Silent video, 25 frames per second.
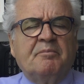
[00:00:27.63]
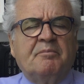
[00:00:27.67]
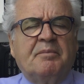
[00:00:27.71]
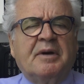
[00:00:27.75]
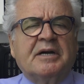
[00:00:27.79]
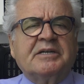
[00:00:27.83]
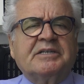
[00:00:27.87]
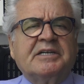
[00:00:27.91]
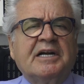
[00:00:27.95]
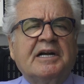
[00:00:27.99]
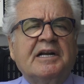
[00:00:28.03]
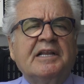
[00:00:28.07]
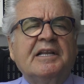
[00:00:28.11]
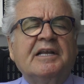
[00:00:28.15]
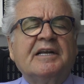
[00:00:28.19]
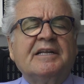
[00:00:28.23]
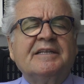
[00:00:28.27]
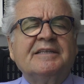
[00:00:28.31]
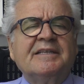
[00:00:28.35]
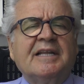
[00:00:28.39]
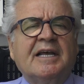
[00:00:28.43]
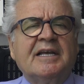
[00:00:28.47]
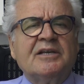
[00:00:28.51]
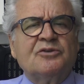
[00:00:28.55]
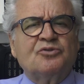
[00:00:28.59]

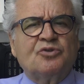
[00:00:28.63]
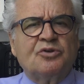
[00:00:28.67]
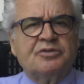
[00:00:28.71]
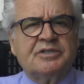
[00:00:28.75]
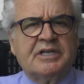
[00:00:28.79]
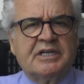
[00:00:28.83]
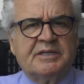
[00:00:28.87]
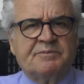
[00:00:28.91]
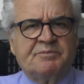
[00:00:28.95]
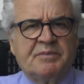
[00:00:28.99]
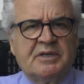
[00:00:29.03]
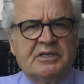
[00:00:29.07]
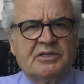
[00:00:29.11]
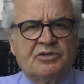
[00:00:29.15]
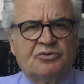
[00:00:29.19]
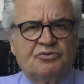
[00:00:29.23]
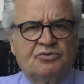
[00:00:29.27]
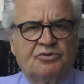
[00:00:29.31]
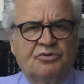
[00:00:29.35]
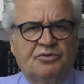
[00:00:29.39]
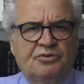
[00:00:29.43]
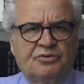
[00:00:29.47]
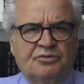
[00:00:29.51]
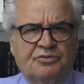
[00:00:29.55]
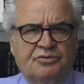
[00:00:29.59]
başarılarından söz etmek
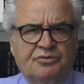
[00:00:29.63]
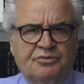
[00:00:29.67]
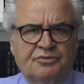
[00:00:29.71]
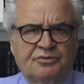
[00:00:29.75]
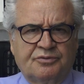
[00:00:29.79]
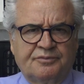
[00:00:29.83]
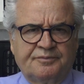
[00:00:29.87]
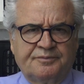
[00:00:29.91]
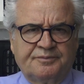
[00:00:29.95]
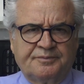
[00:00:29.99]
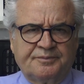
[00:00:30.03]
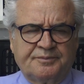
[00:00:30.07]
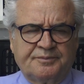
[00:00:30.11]
istiyoruz.